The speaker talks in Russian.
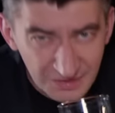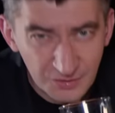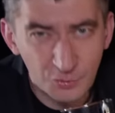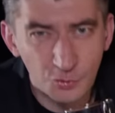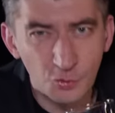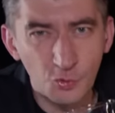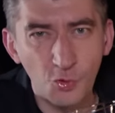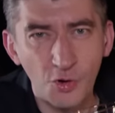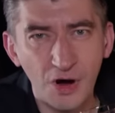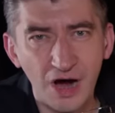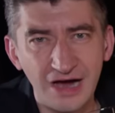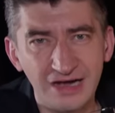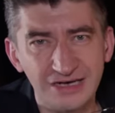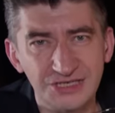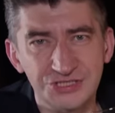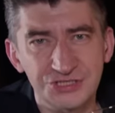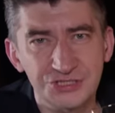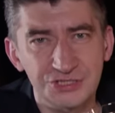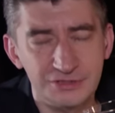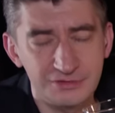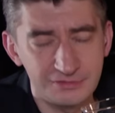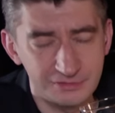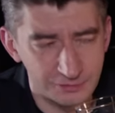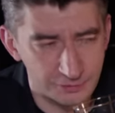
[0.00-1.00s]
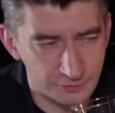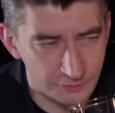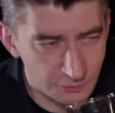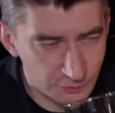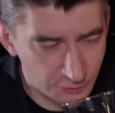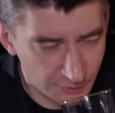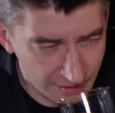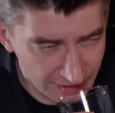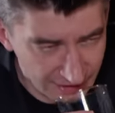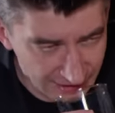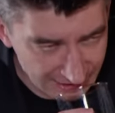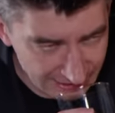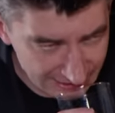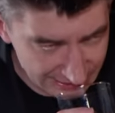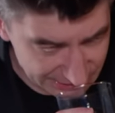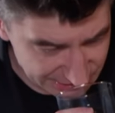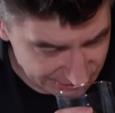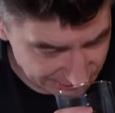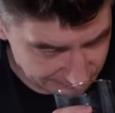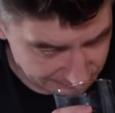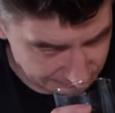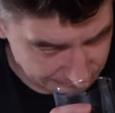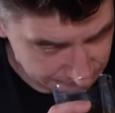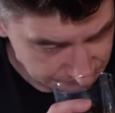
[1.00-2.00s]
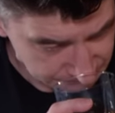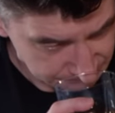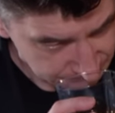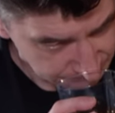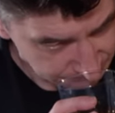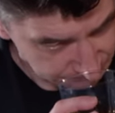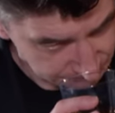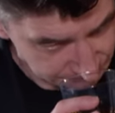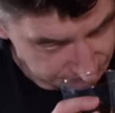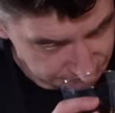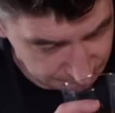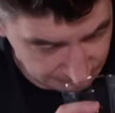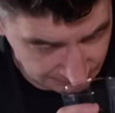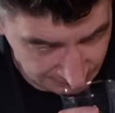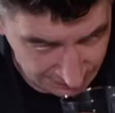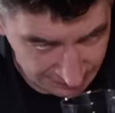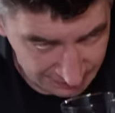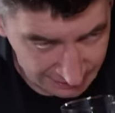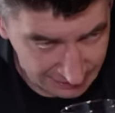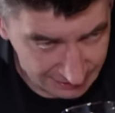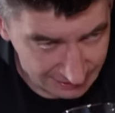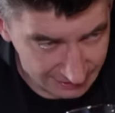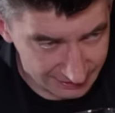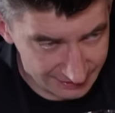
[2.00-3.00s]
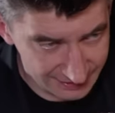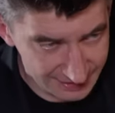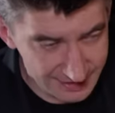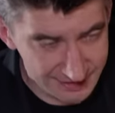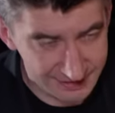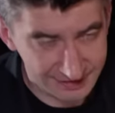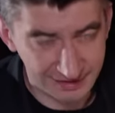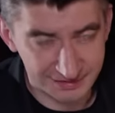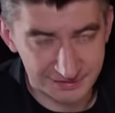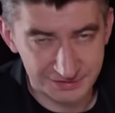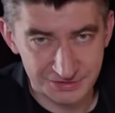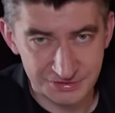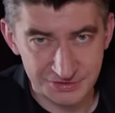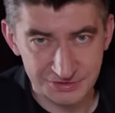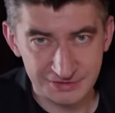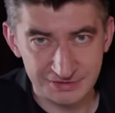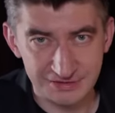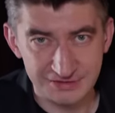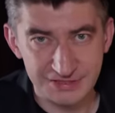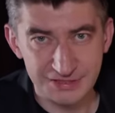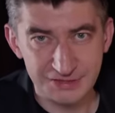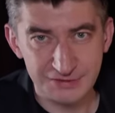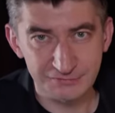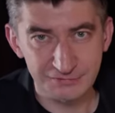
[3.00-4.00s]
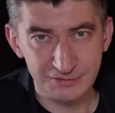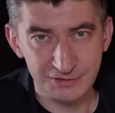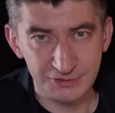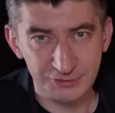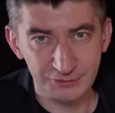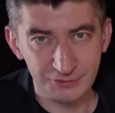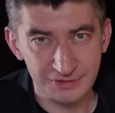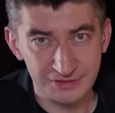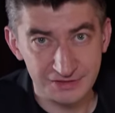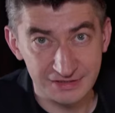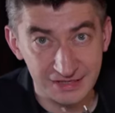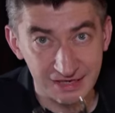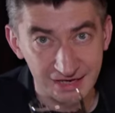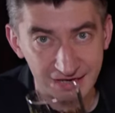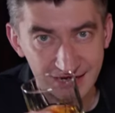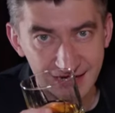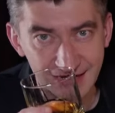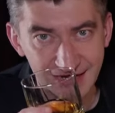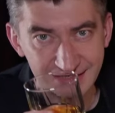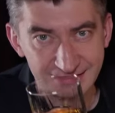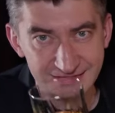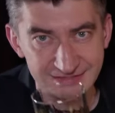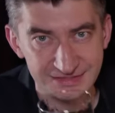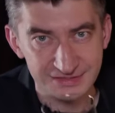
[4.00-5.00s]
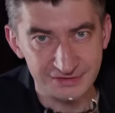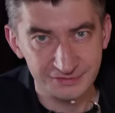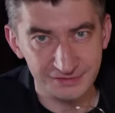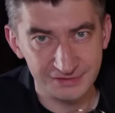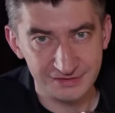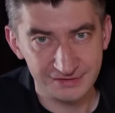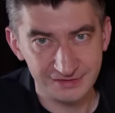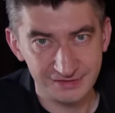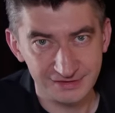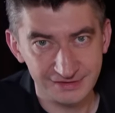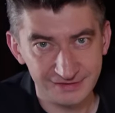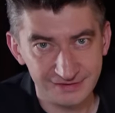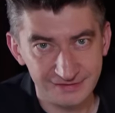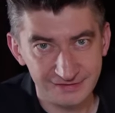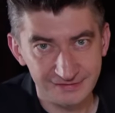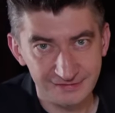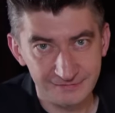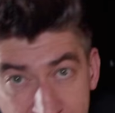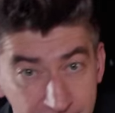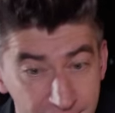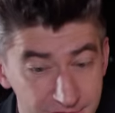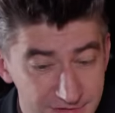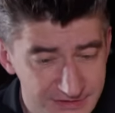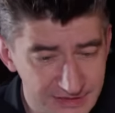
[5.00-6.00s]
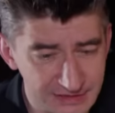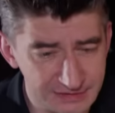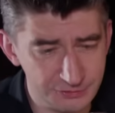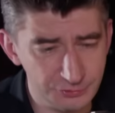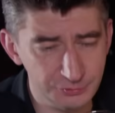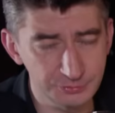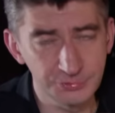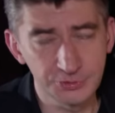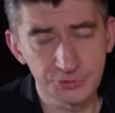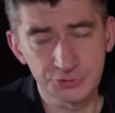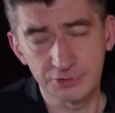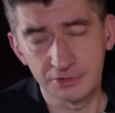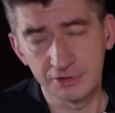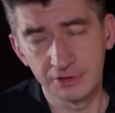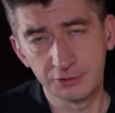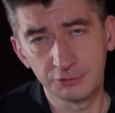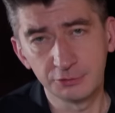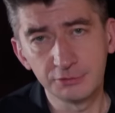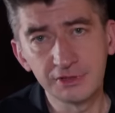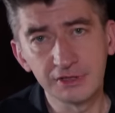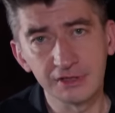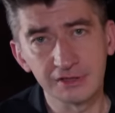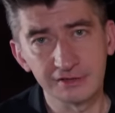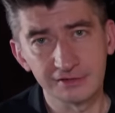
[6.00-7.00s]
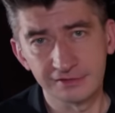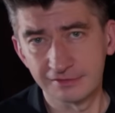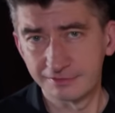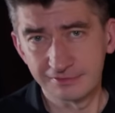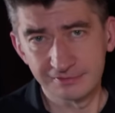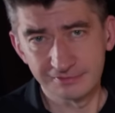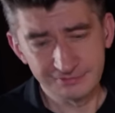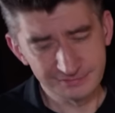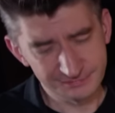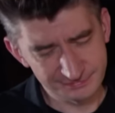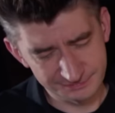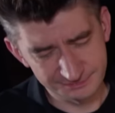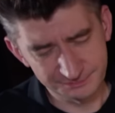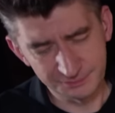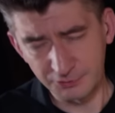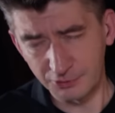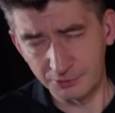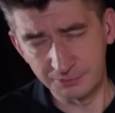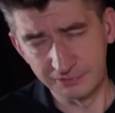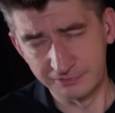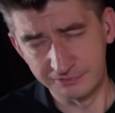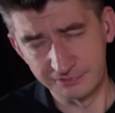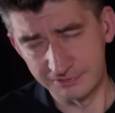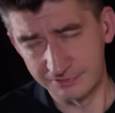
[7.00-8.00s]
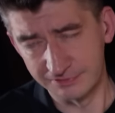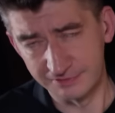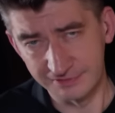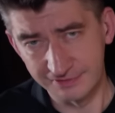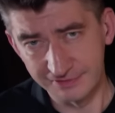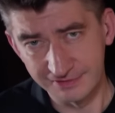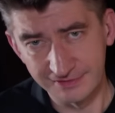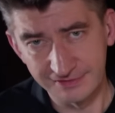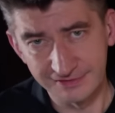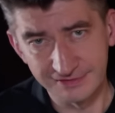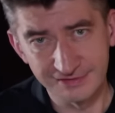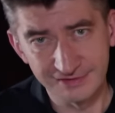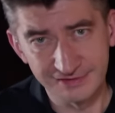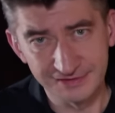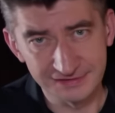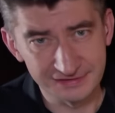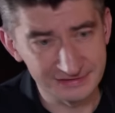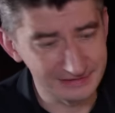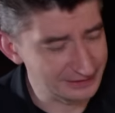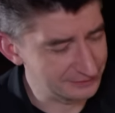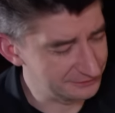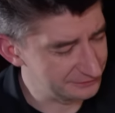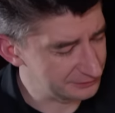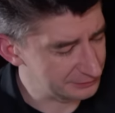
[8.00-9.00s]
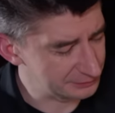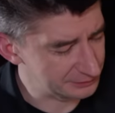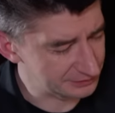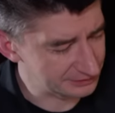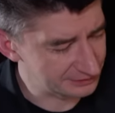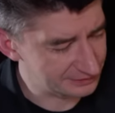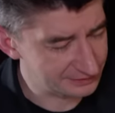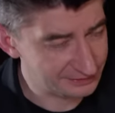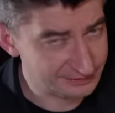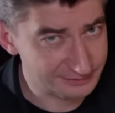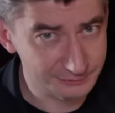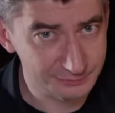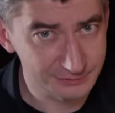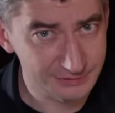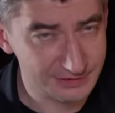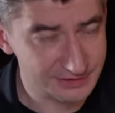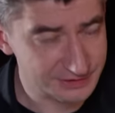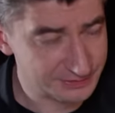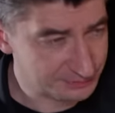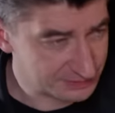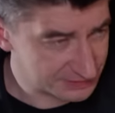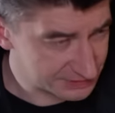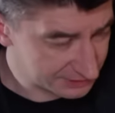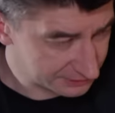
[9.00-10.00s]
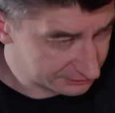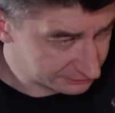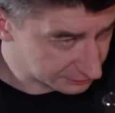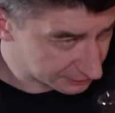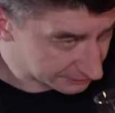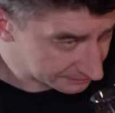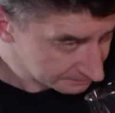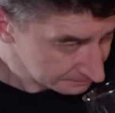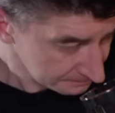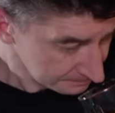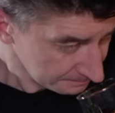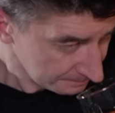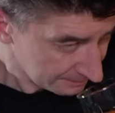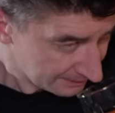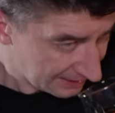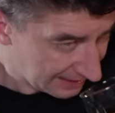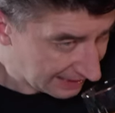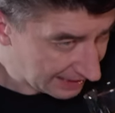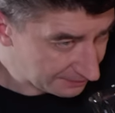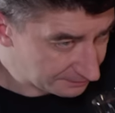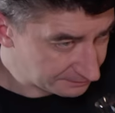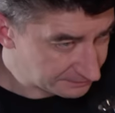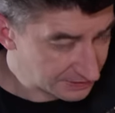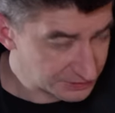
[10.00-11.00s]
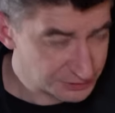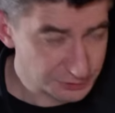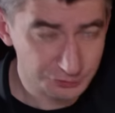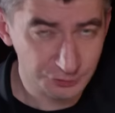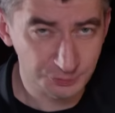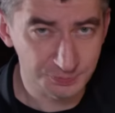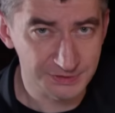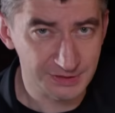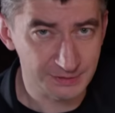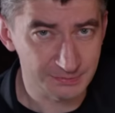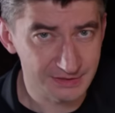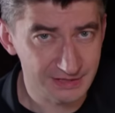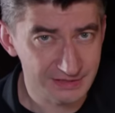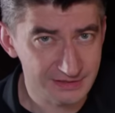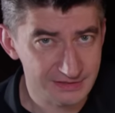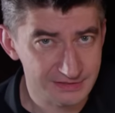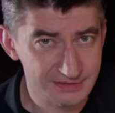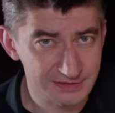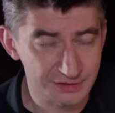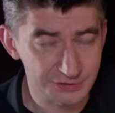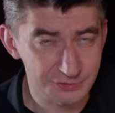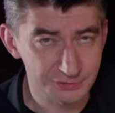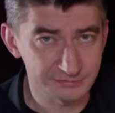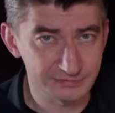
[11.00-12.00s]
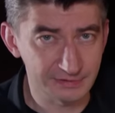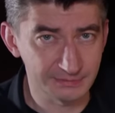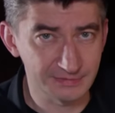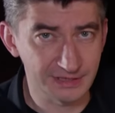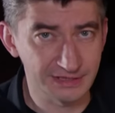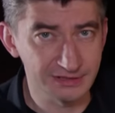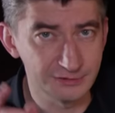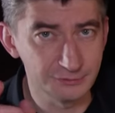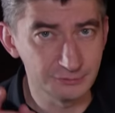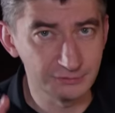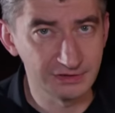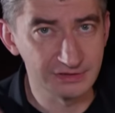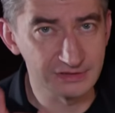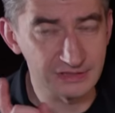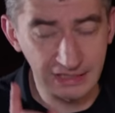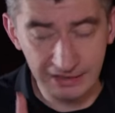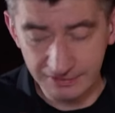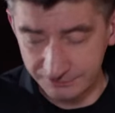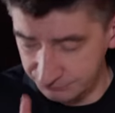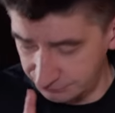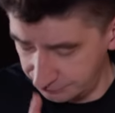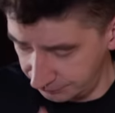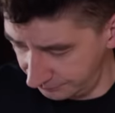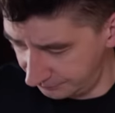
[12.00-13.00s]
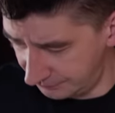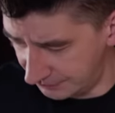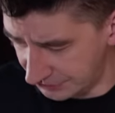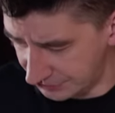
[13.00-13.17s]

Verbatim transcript: гуашь, гуашь. А, и, конечно, святой криозот. Вот, кстати, думаю, Джон Ли Хукер э, пробовал э, Лафройк, э, куда же без него. А насчет употребления скажу вам одну главную